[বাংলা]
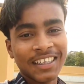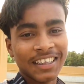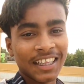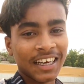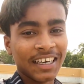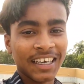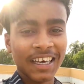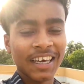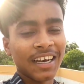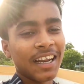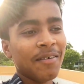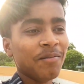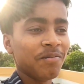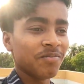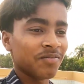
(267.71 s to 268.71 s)
যে নিয়ে
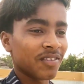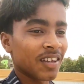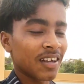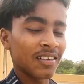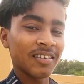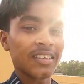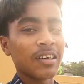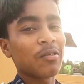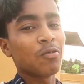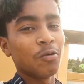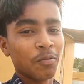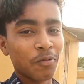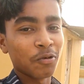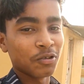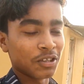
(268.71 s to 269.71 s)
এলাম খুব
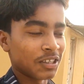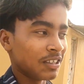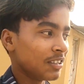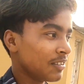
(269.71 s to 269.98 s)
খুশি